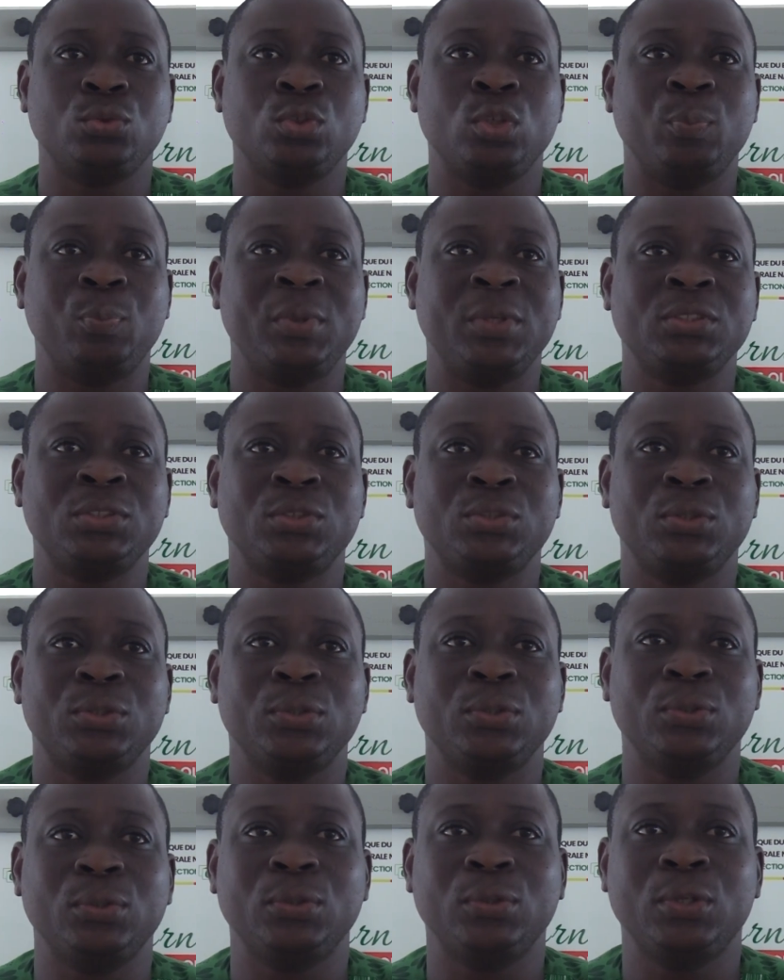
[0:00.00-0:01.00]
Je pense
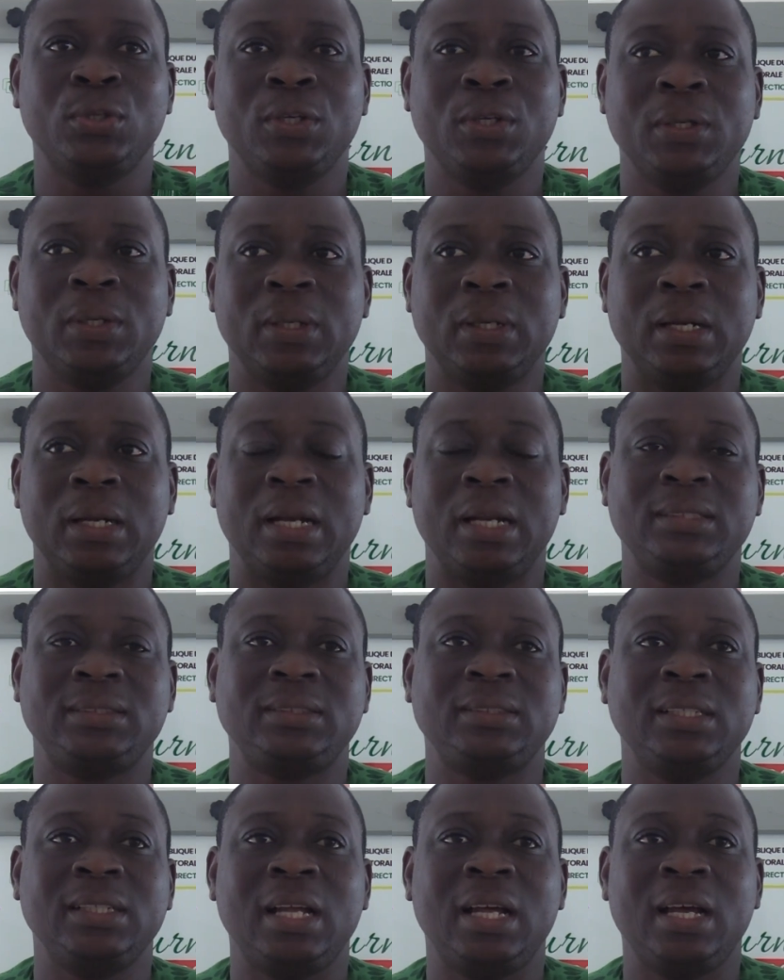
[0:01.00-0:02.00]
que la
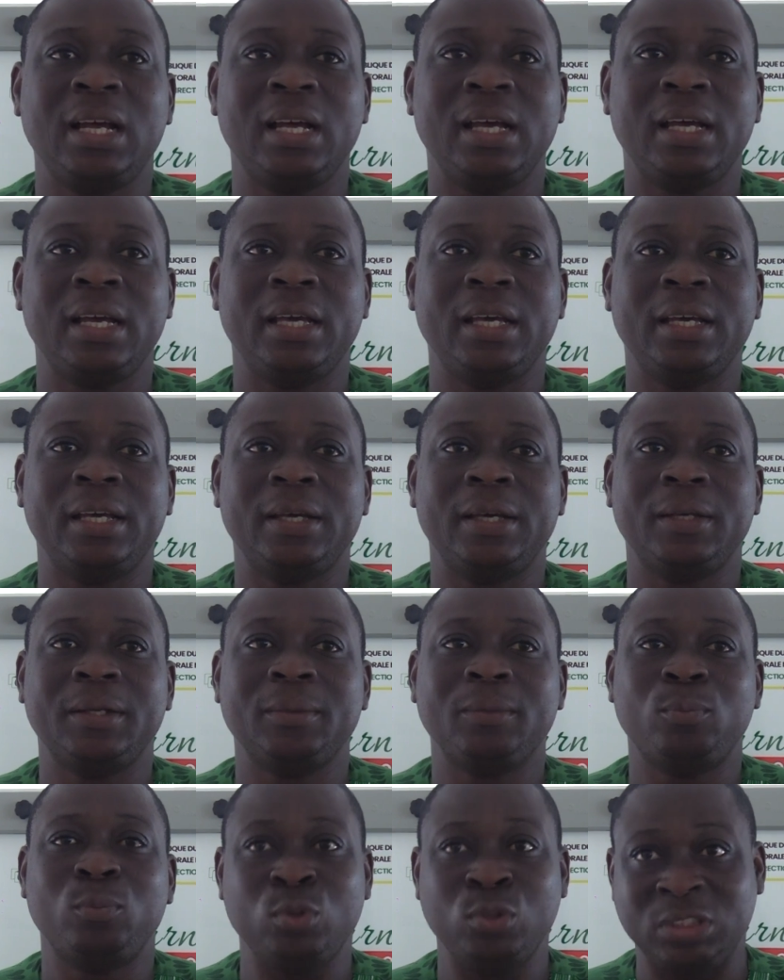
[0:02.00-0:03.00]
Sénat est
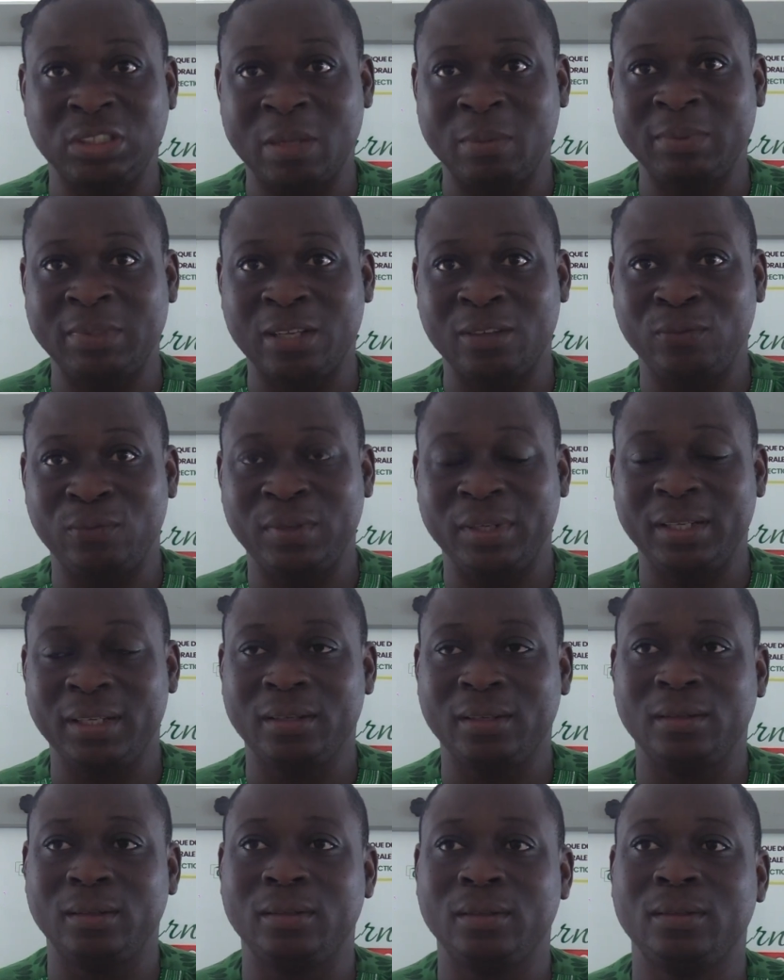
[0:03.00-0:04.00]
plus apte à
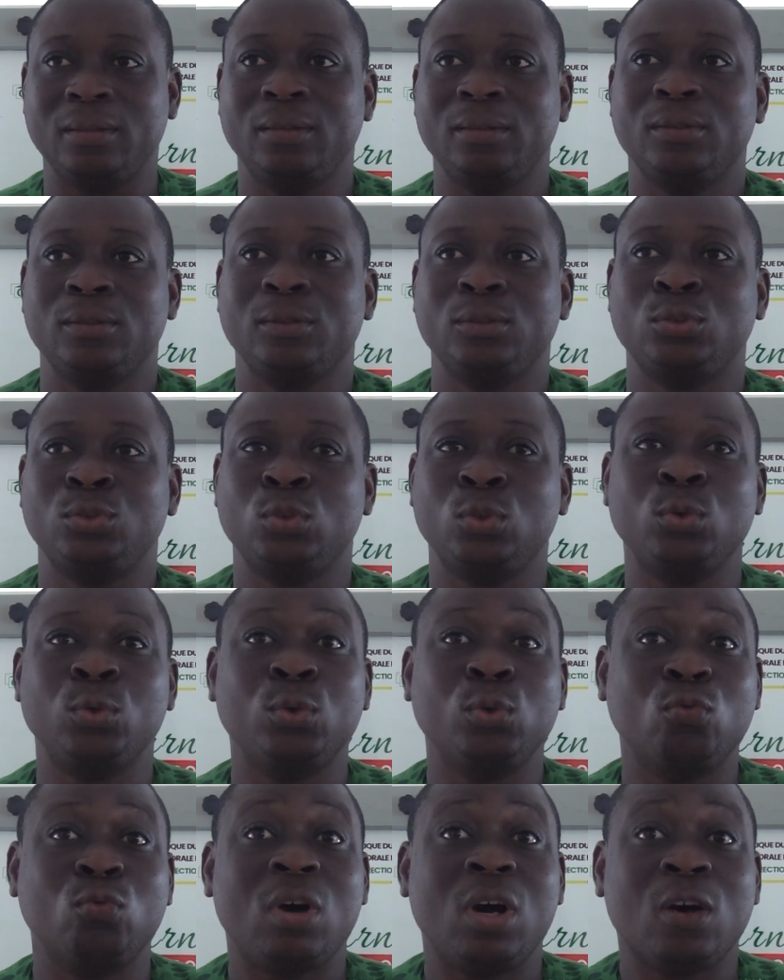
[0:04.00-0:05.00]
faire euh, son
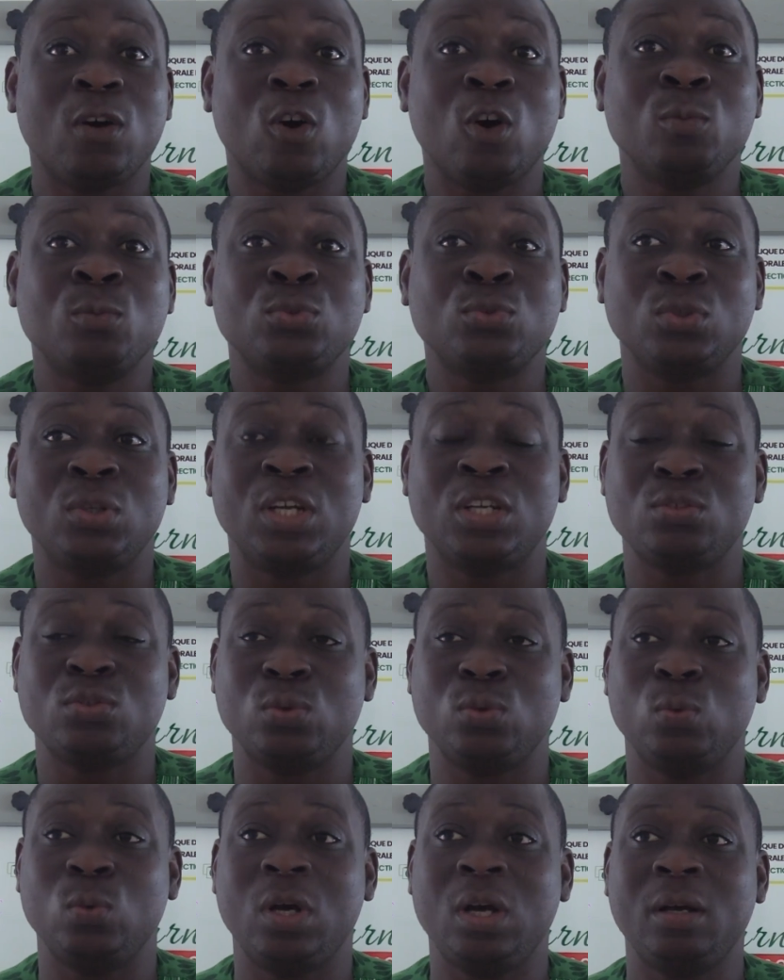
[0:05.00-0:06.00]
devoir comme cela
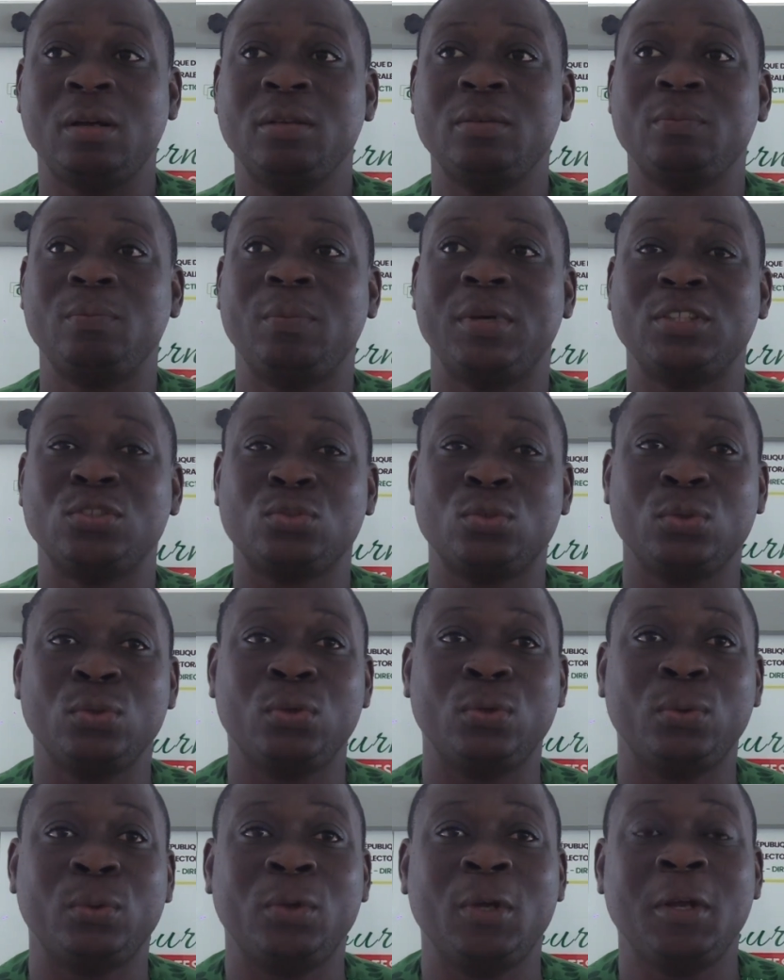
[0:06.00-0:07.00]
se doit, parce
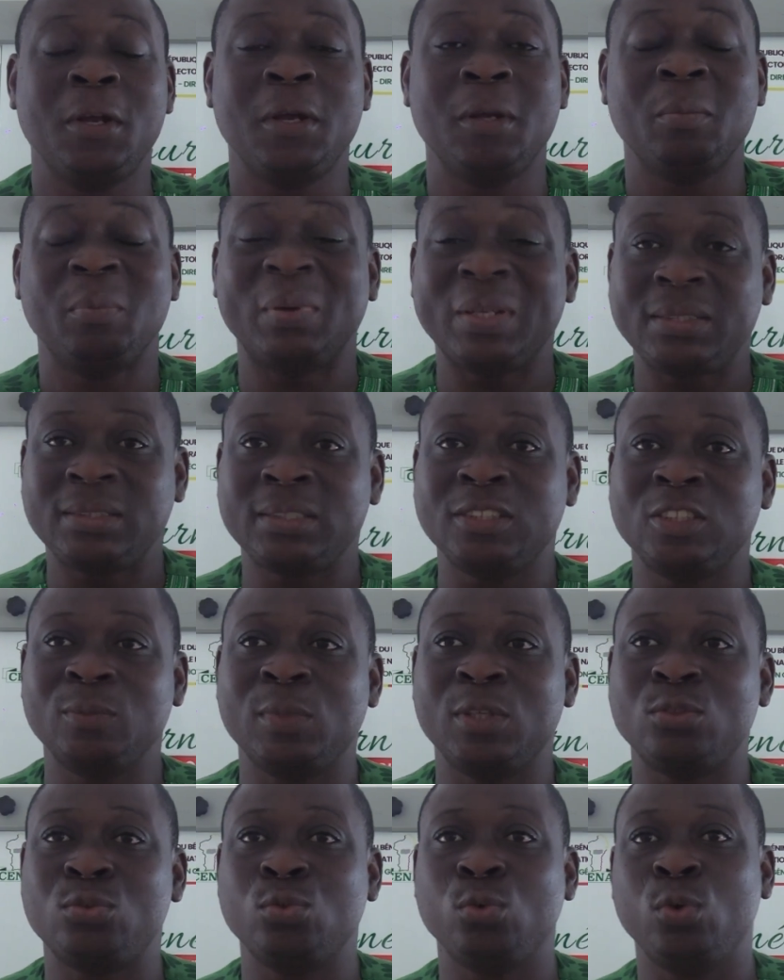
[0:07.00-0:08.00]
que
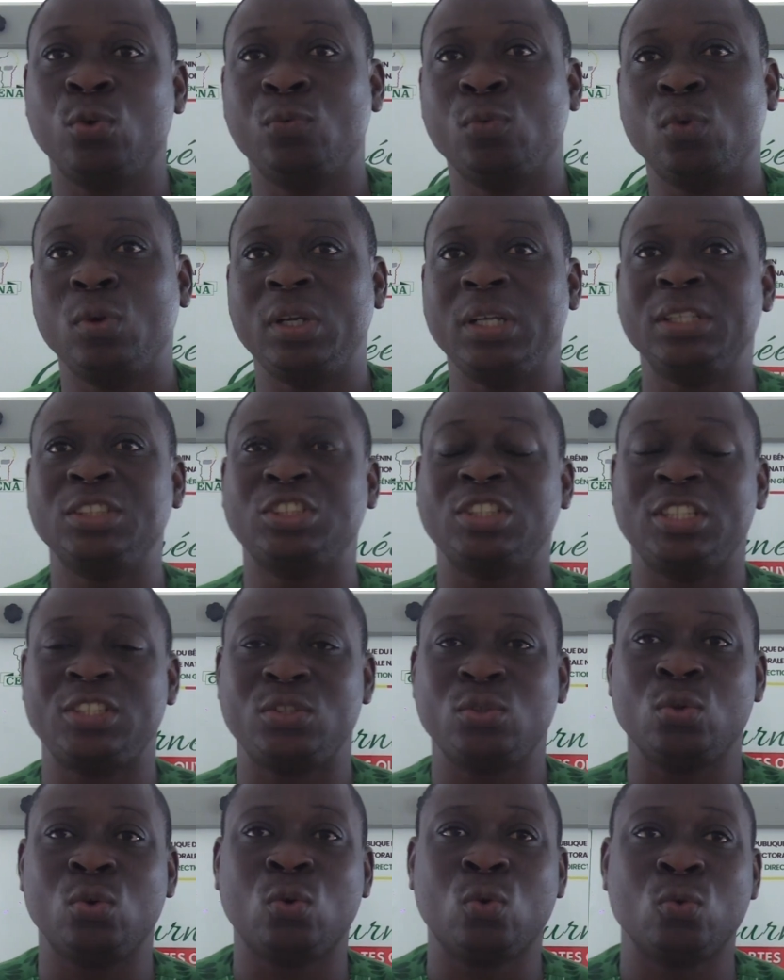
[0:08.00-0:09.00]
précisément sur le volet
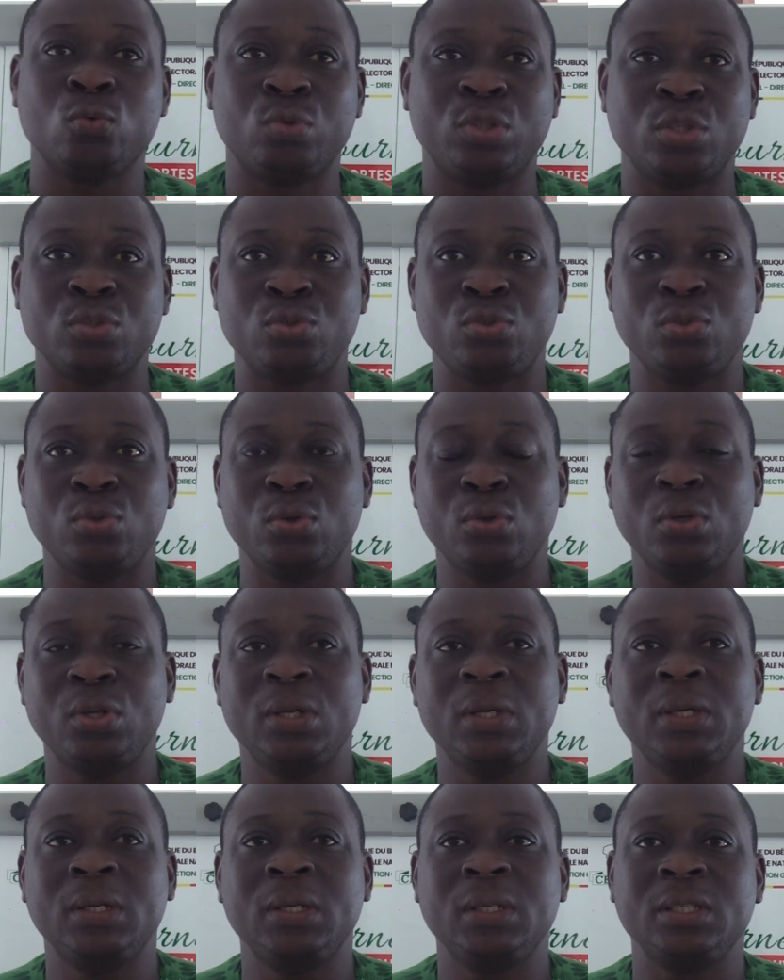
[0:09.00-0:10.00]
gestion contentieux,
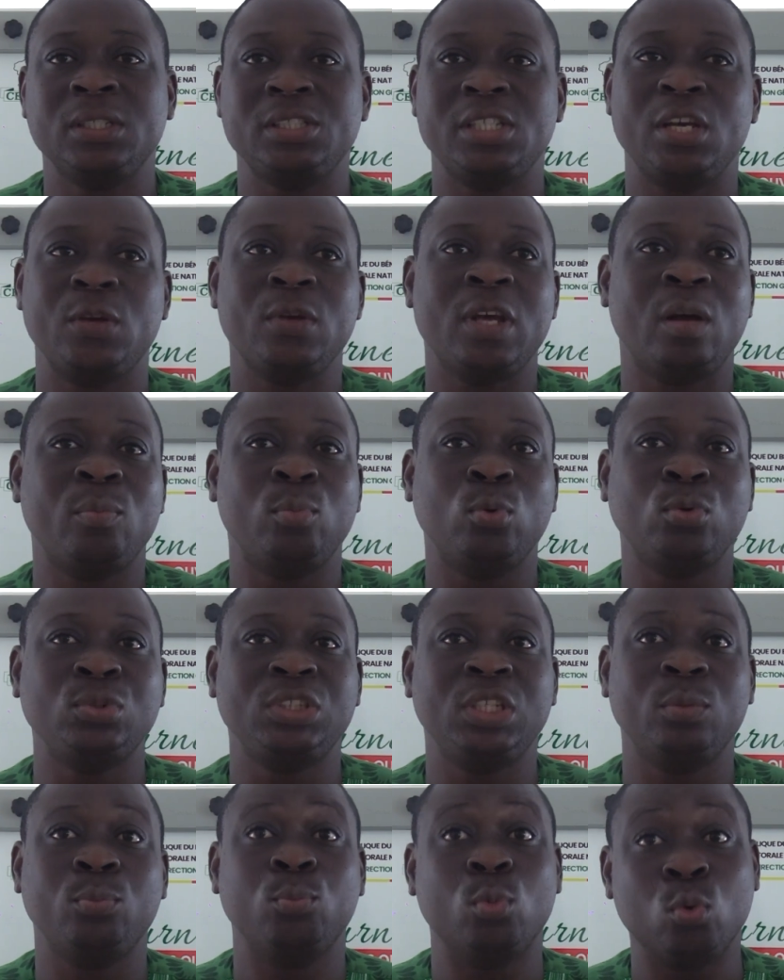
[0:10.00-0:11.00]
j'ai eu à
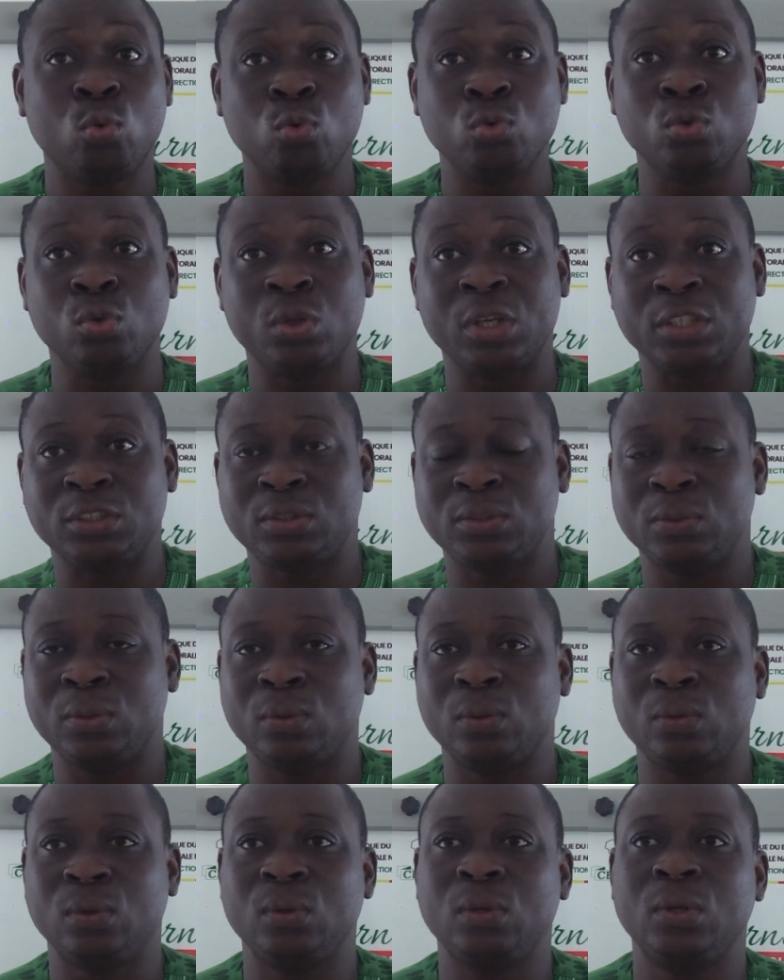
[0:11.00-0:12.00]
poser beaucoup de
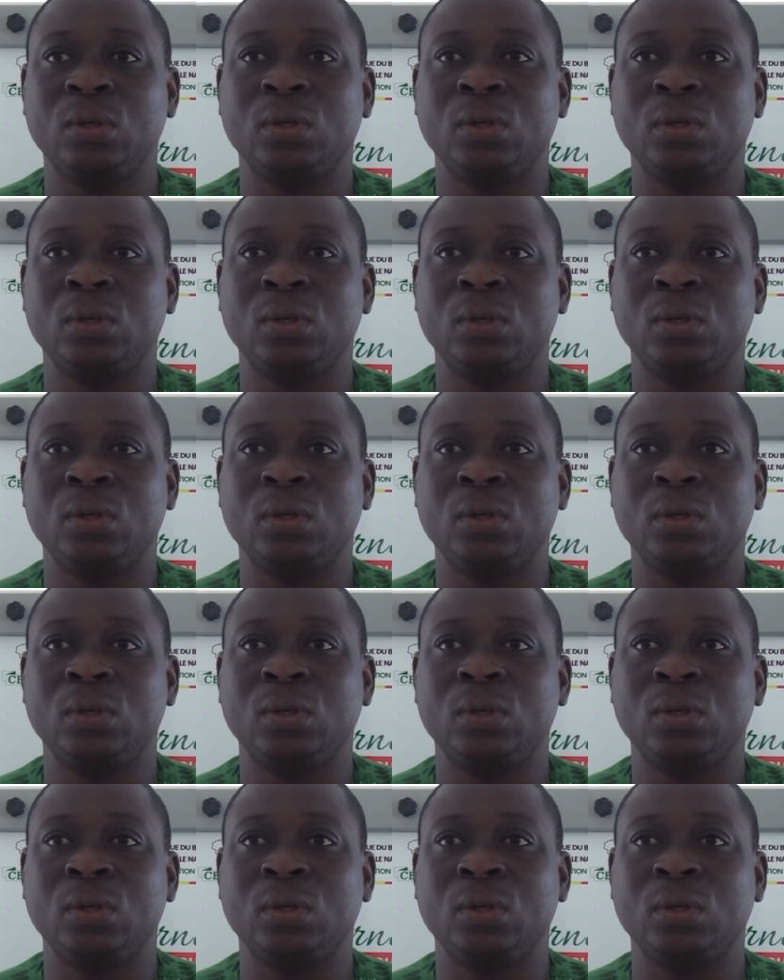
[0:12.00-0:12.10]
questions